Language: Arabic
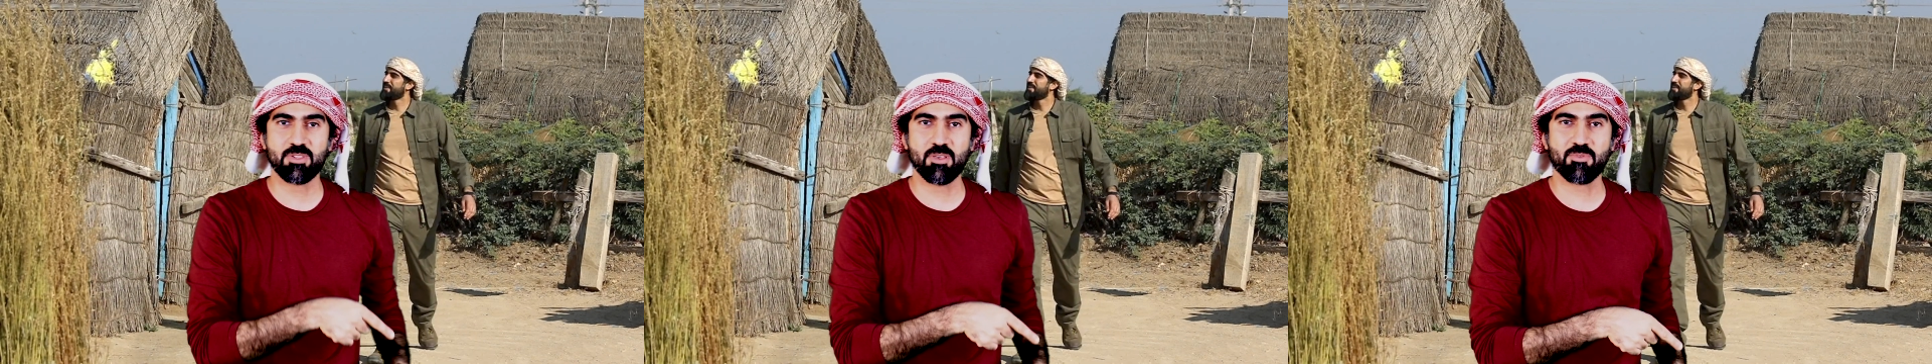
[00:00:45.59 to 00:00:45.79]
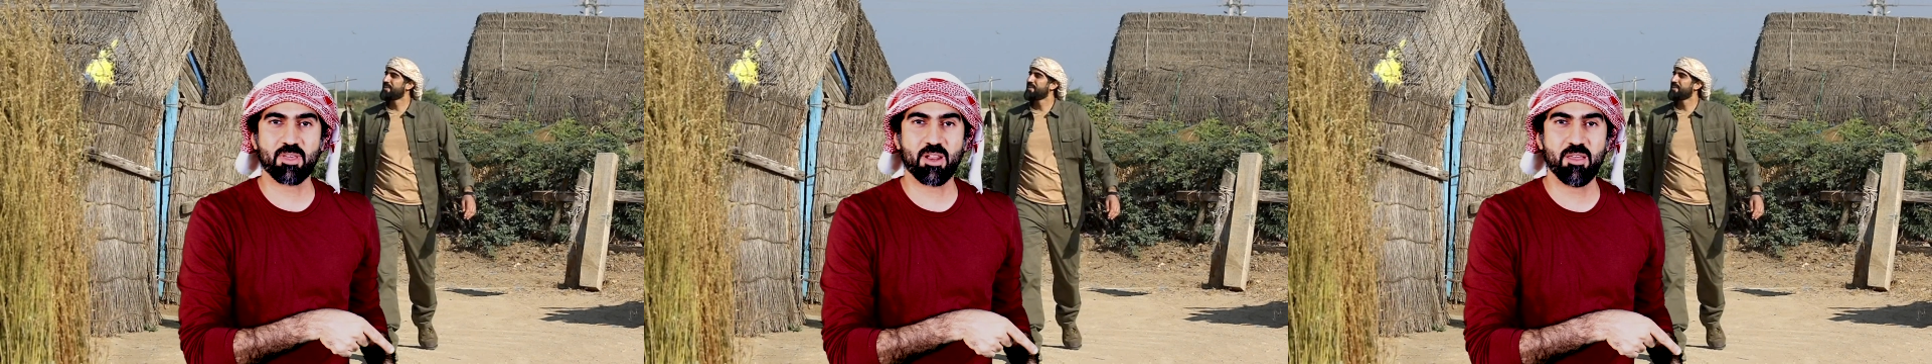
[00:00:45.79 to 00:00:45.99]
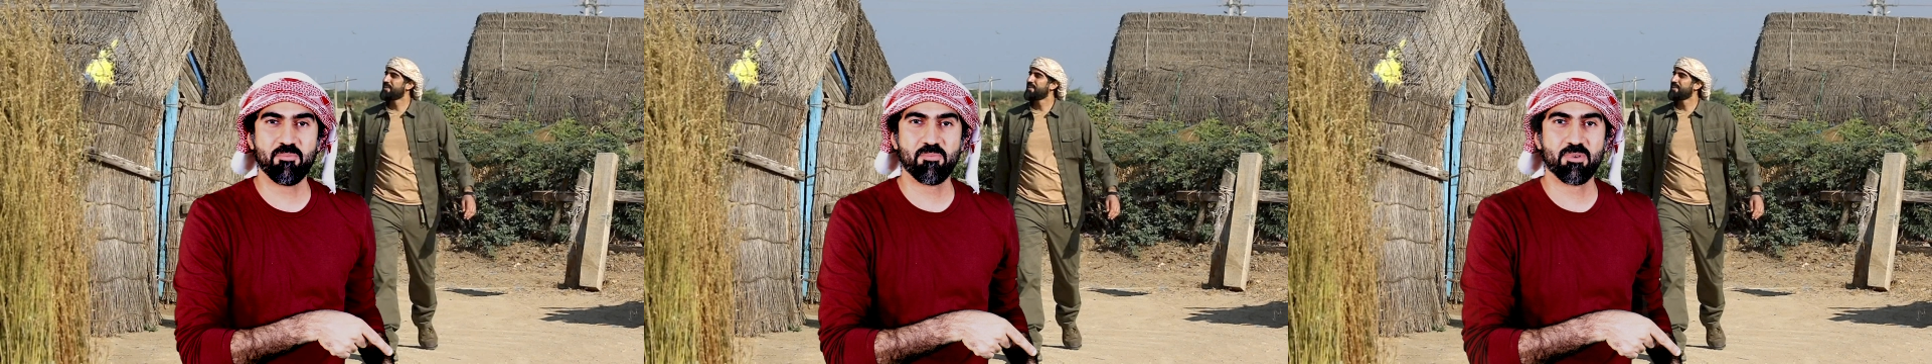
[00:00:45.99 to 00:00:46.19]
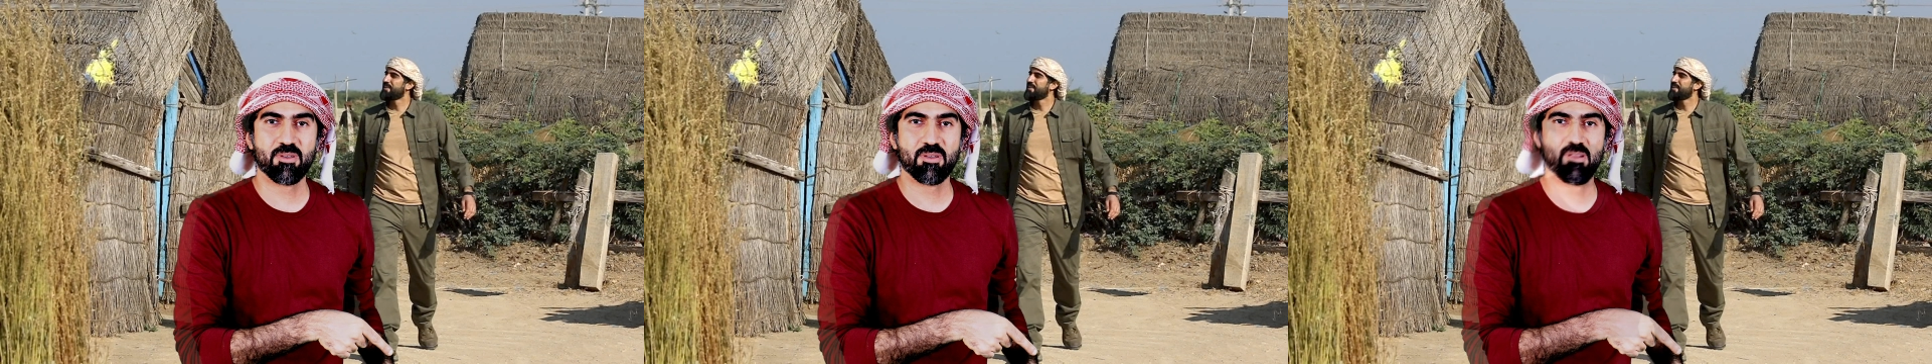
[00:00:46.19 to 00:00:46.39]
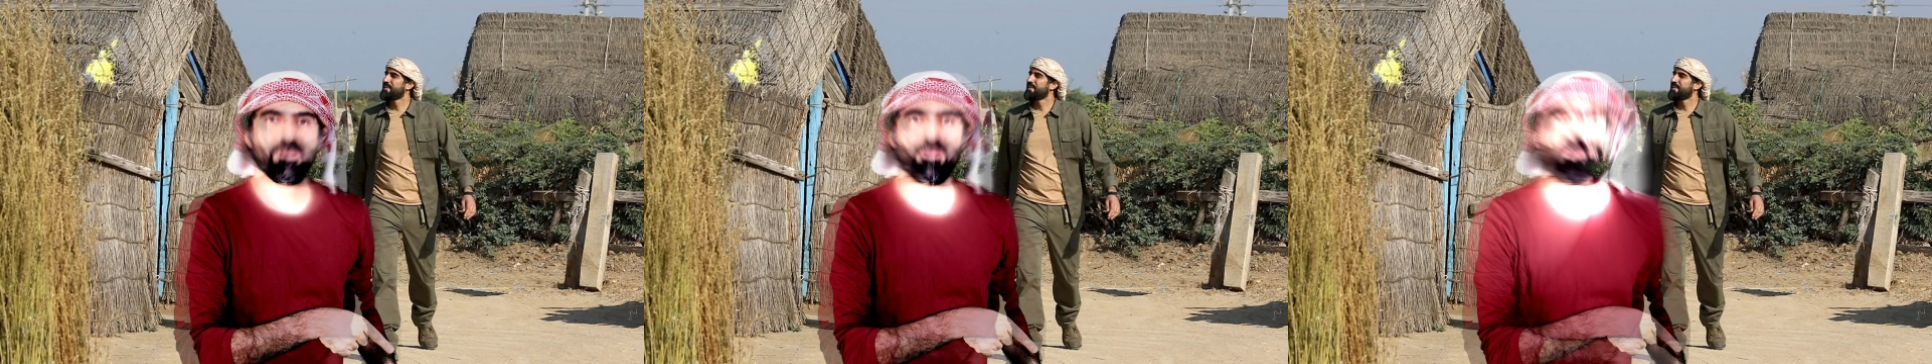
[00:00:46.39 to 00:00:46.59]
سبسكرايب
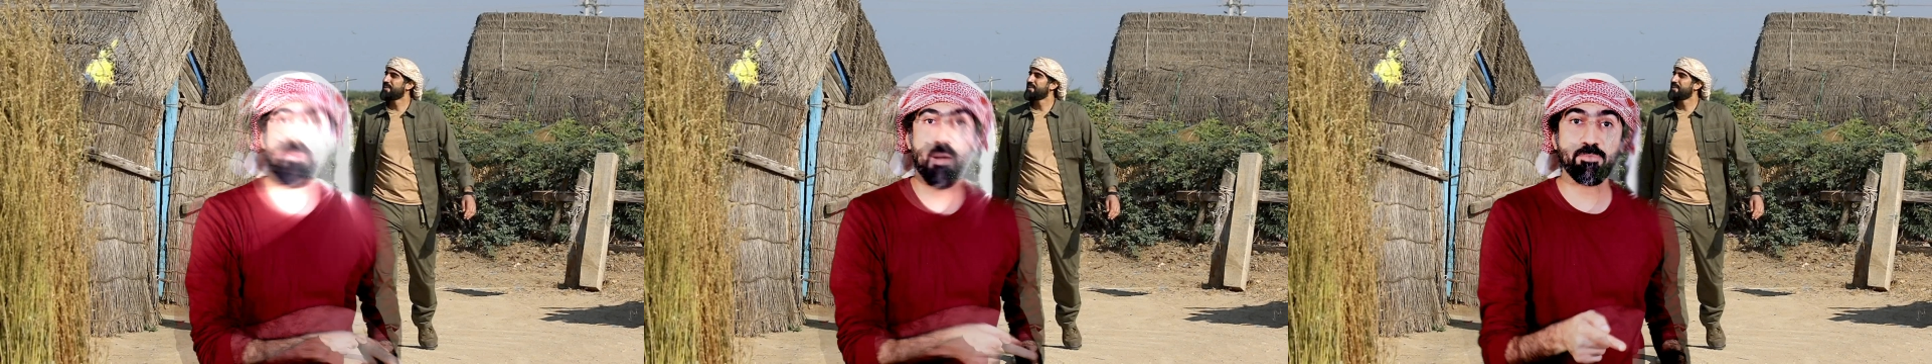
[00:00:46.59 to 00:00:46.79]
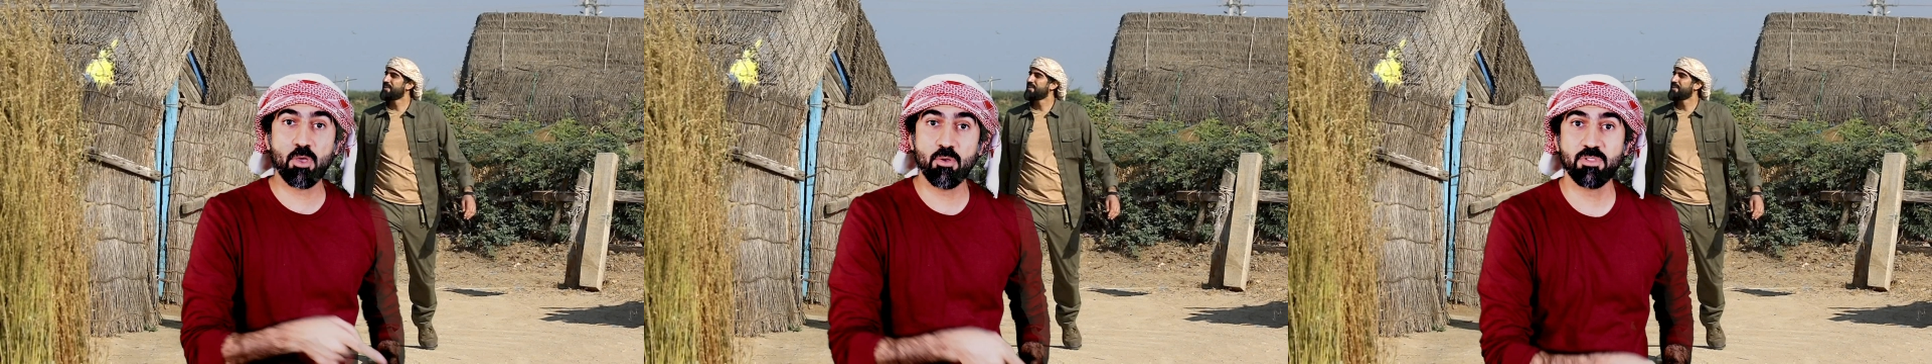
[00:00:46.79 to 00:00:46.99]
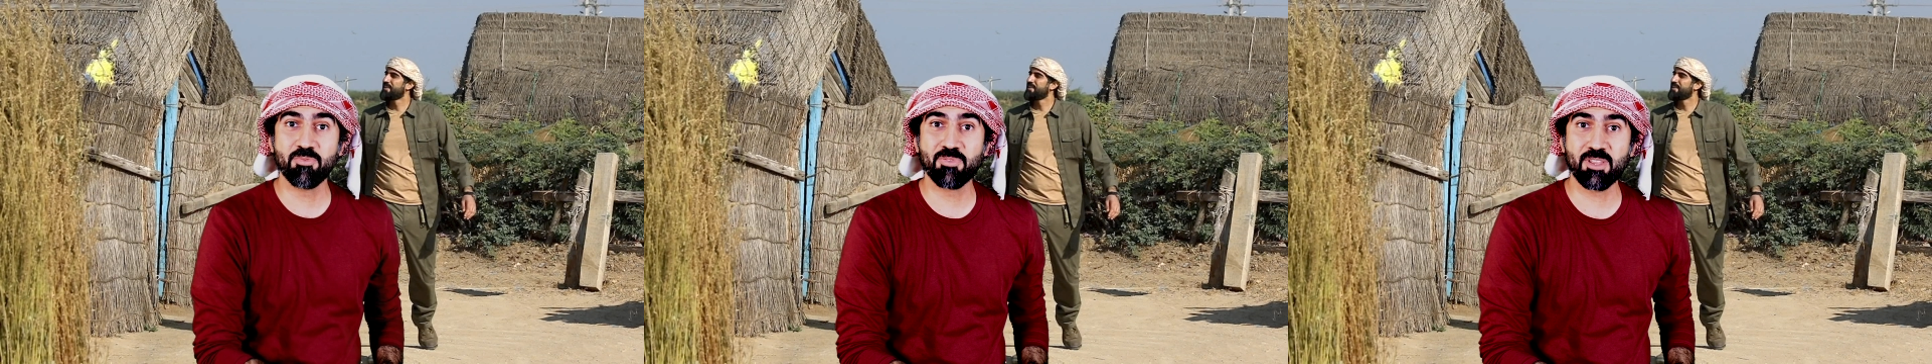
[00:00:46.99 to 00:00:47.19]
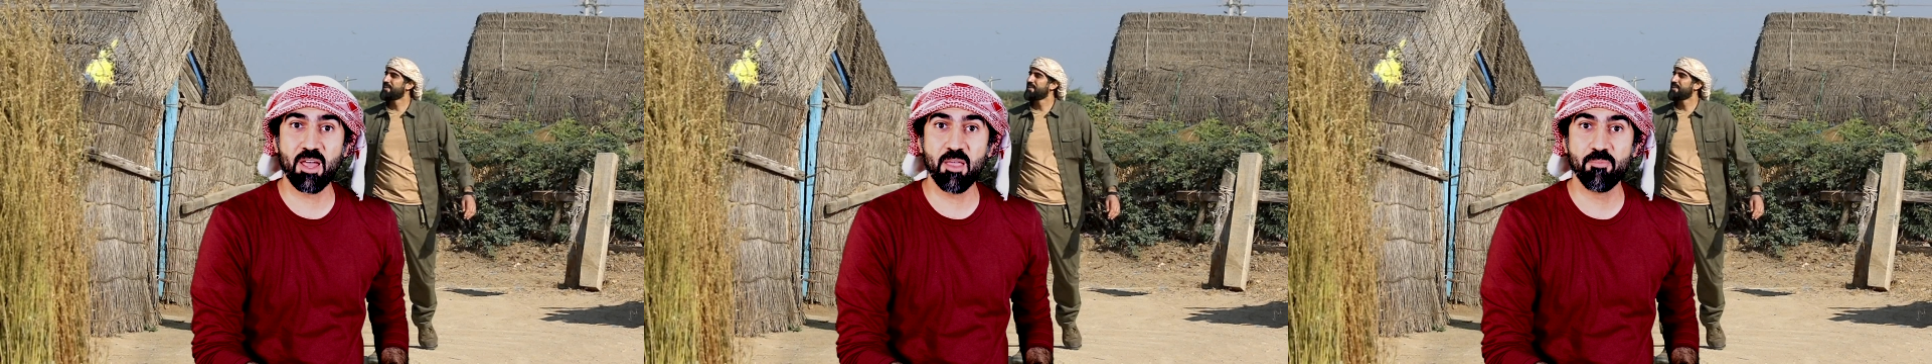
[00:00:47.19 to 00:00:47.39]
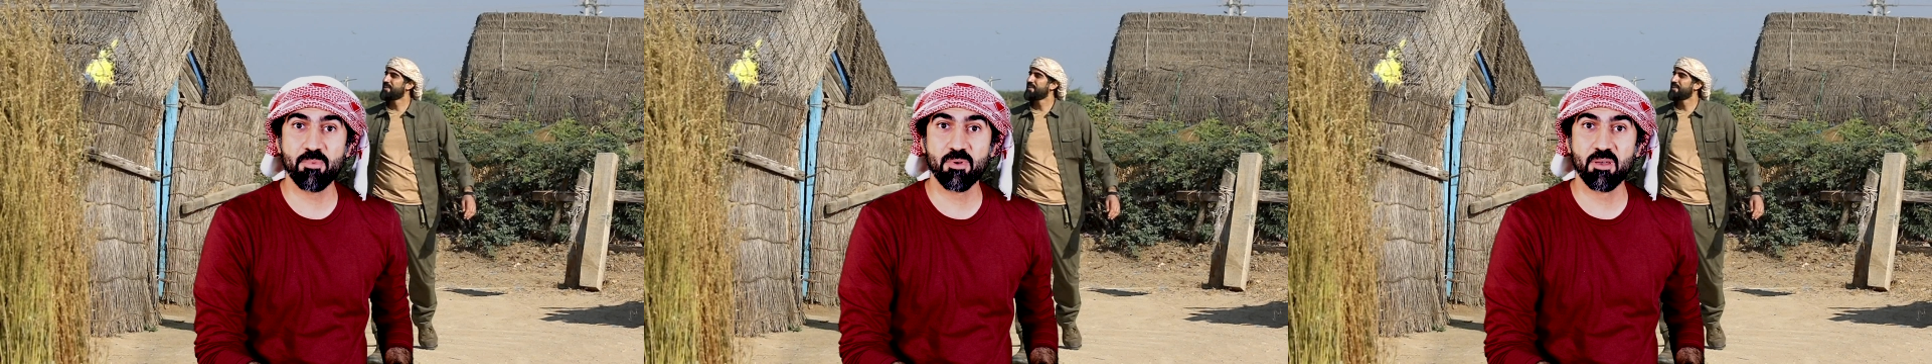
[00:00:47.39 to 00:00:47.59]
ما مسوين سبسكرايب